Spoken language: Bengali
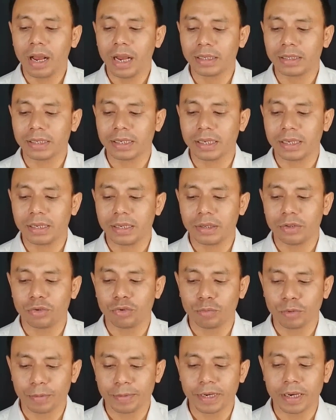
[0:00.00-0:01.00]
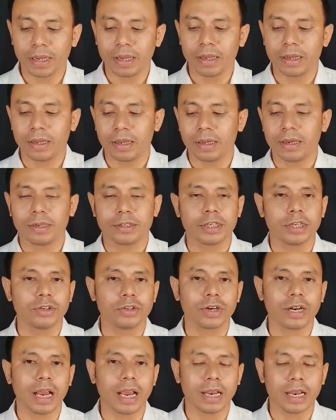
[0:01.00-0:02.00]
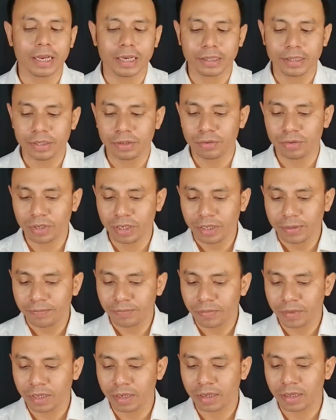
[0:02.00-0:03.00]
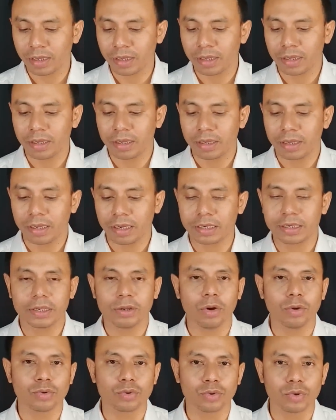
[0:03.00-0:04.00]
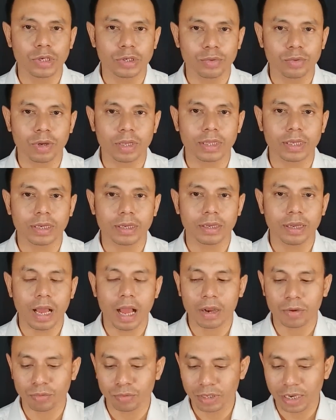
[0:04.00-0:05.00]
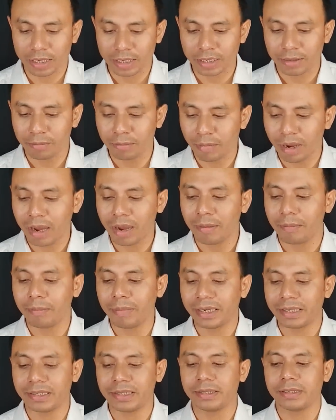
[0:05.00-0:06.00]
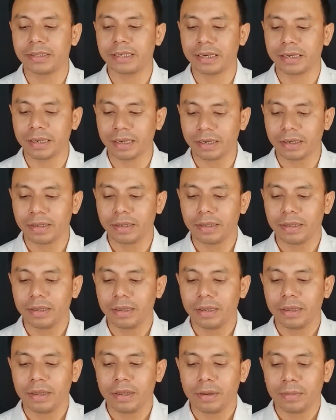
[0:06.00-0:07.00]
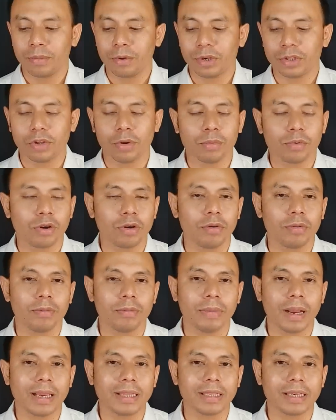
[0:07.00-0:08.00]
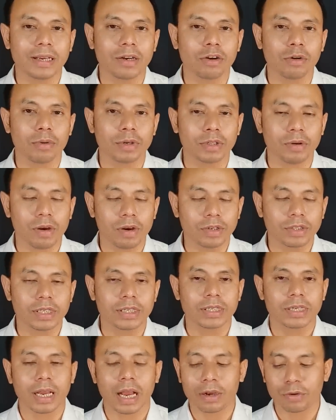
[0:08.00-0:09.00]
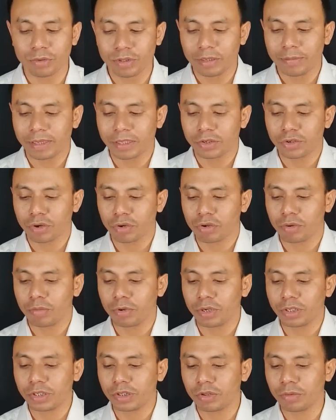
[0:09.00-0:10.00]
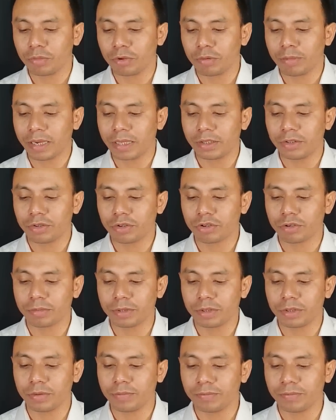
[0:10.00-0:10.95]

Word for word: আজকে দুপুরবেলা শিলচর হাইলাকান্দি রোডে একটি ওষুধের দোকানে আগুন লাগে মা মেডিসিন সেন্টার পরে দমকল বাহিনীকে খবর দেওয়া হয়েছে সে আগুন নিবাতে সক্ষম হয়েছে দমকল বাহিনী দর্শকবৃন্দ